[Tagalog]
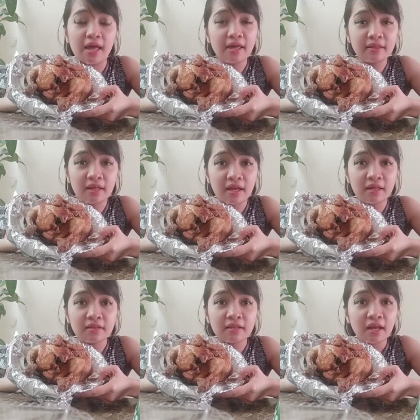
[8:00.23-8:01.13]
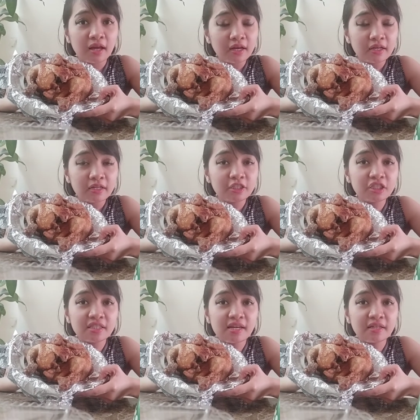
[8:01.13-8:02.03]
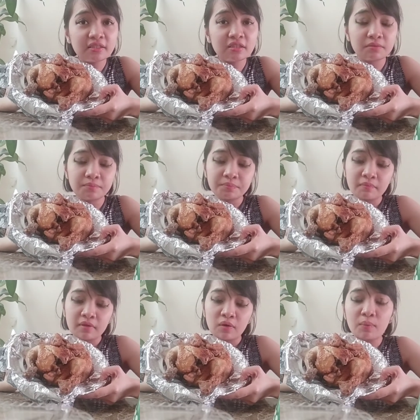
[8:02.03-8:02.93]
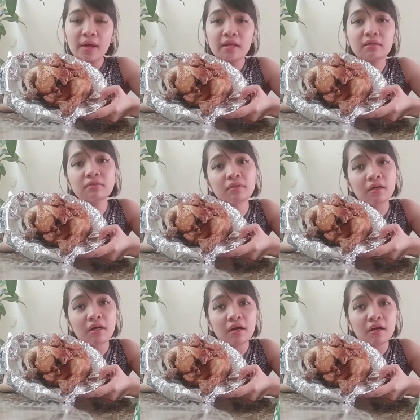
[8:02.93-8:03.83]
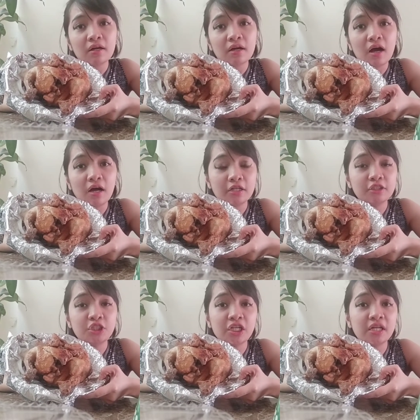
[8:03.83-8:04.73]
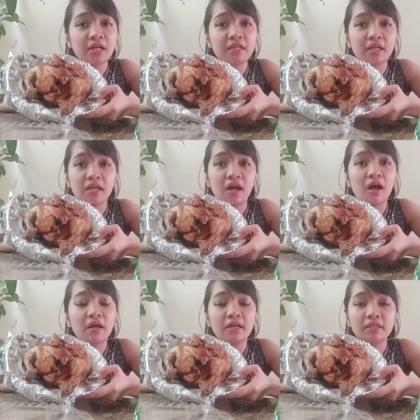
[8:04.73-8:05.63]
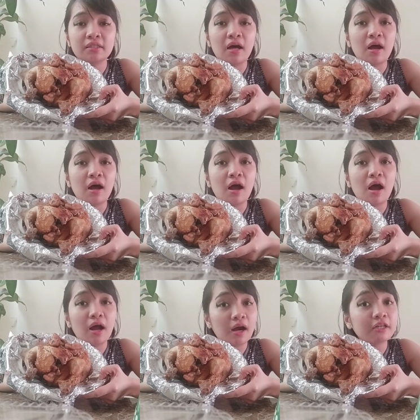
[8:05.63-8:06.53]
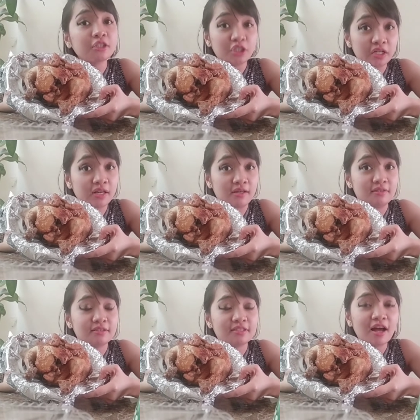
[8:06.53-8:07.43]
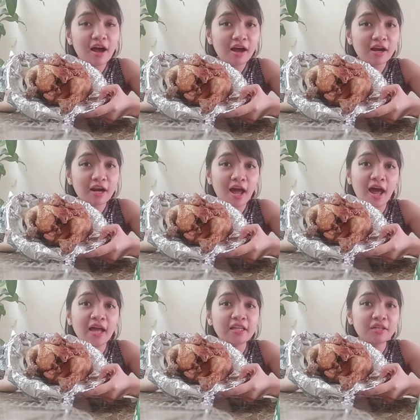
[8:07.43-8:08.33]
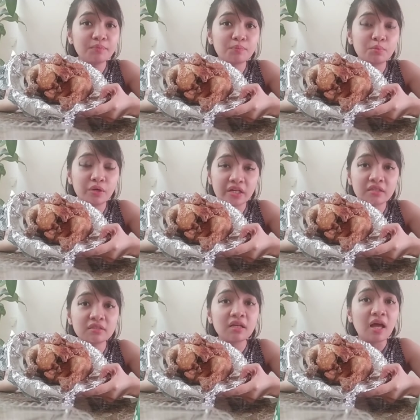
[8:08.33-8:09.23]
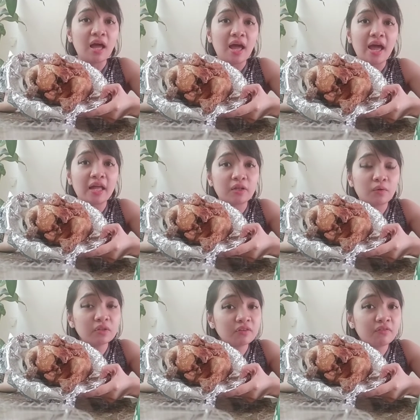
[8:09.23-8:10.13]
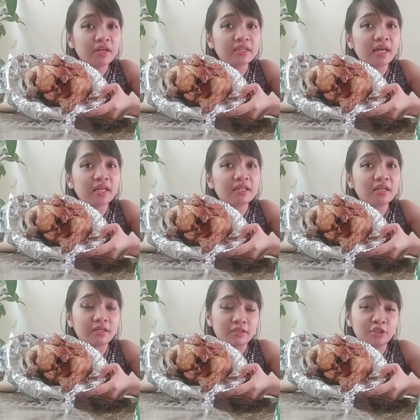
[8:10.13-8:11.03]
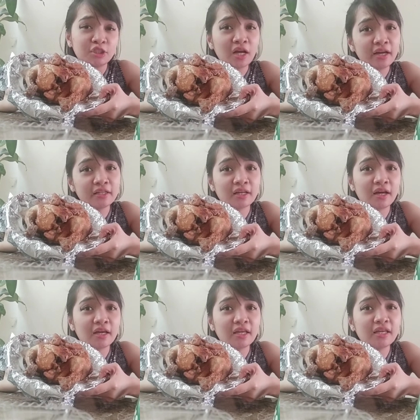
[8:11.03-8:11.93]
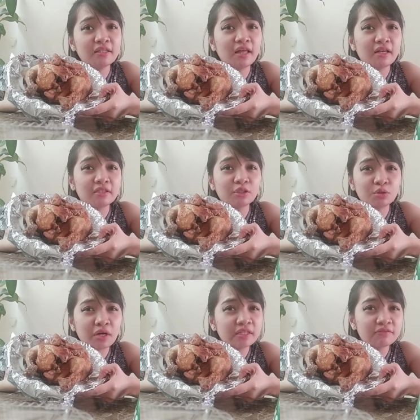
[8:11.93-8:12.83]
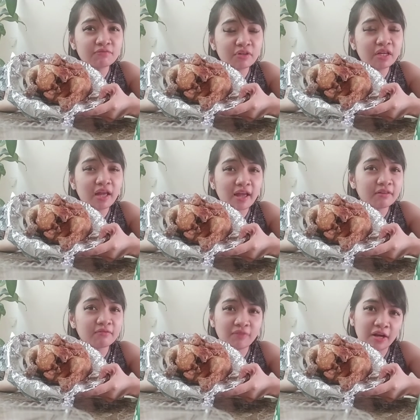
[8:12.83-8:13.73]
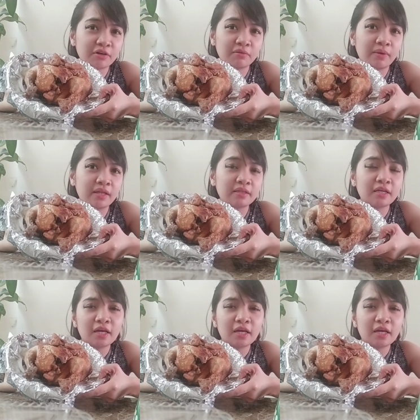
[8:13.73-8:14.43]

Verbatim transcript: And then, she says, well, our chicken is, our chickens are highly bred and cultivated in China in a stress-free environment.